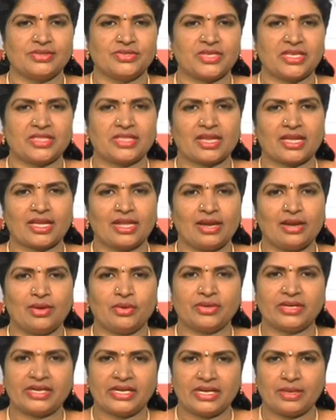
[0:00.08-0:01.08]

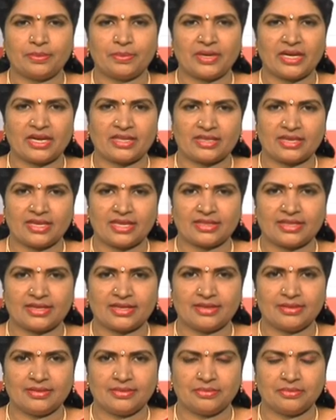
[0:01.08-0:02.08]
చంద్రగిరిలో టీడీపీ అధినేత
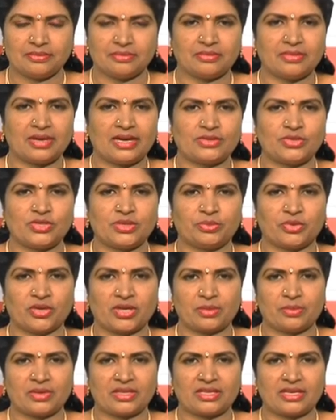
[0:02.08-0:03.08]
మాజీ
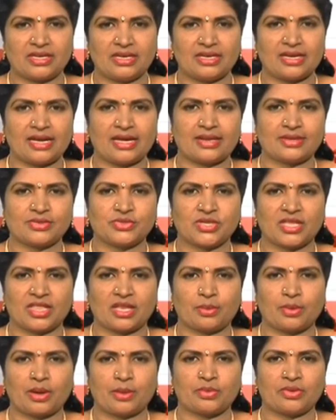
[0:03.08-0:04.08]
ముఖ్యమంత్రి నారా
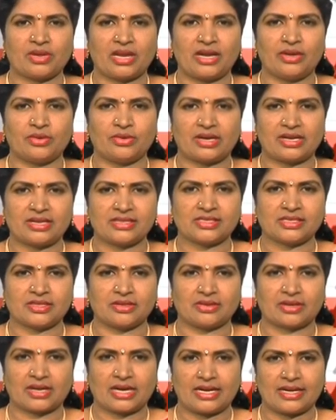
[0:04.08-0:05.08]
చంద్రబాబు నాయుడు
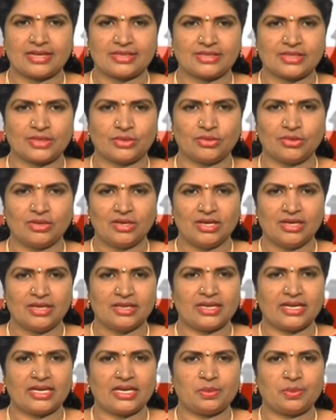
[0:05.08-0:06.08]
అరెస్టును ఖండిస్తూ
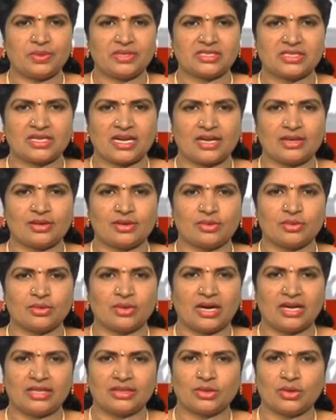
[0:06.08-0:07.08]
టీడీపీ శ్రేణులు
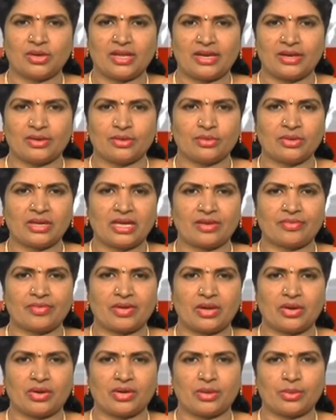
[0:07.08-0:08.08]
ఆందోళనలు
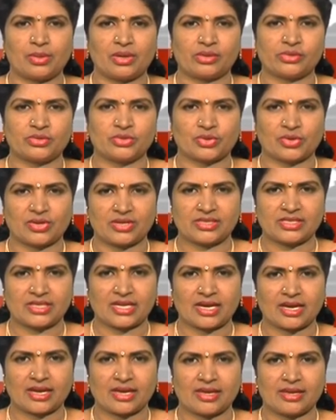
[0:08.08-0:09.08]
ఇరవై రెండవ రోజు
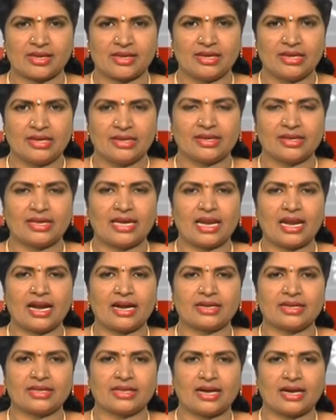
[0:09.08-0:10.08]
కొనసాగాయి
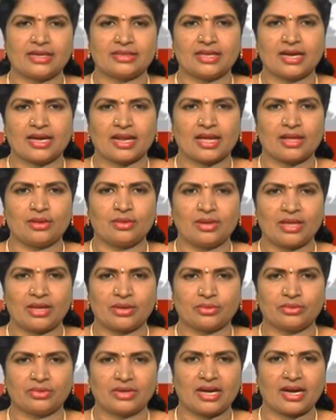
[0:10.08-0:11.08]
ఎలాంటి ఆధారాలు
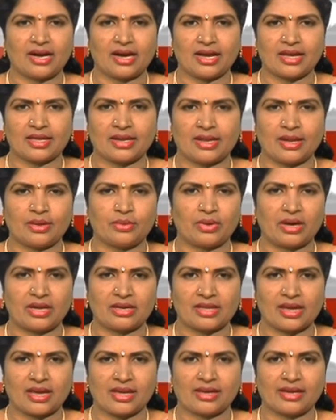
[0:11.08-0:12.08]
లేకుండా ఆయనను
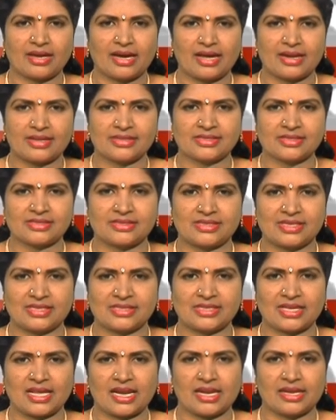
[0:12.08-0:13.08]
అన్యాయంగా అరెస్టు
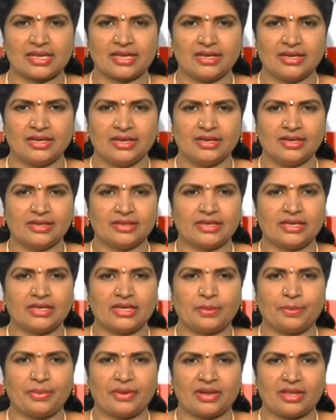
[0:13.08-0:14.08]
చేశారని
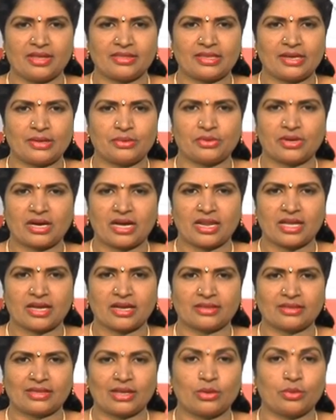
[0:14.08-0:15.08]
టీడీపీ నేతలు
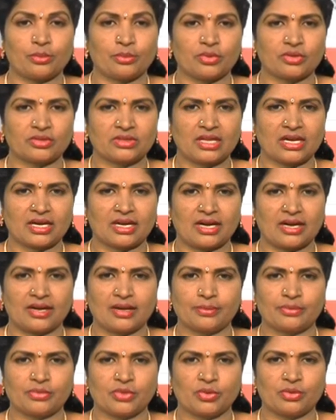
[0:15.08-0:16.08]
కార్యకర్తలు ముక్త
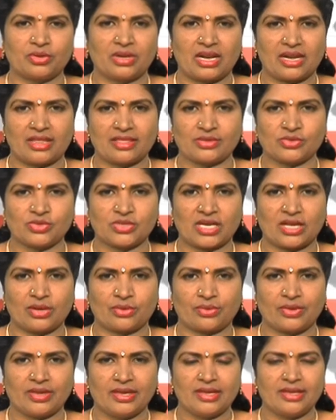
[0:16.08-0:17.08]
కంఠంతో
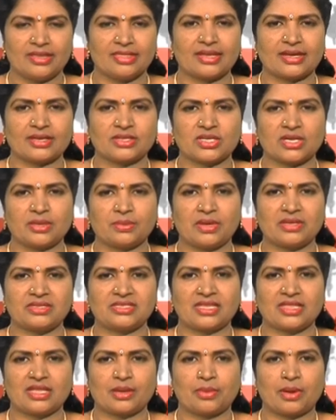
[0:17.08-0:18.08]
నినదించారు తక్షణమే
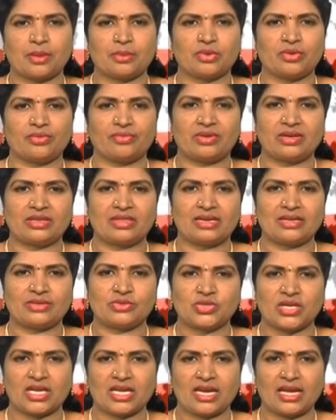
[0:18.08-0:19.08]
చంద్రబాబును విడుదల
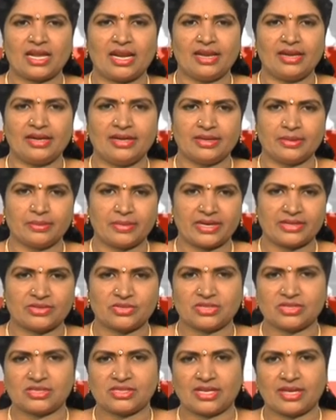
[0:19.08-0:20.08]
చేయాలని డిమాండ్
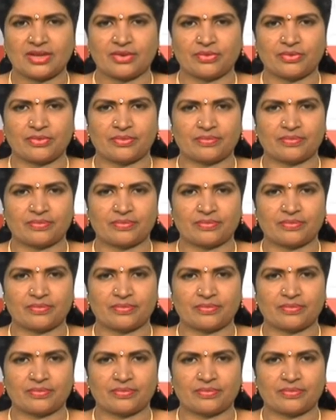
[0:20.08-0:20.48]
చేశారు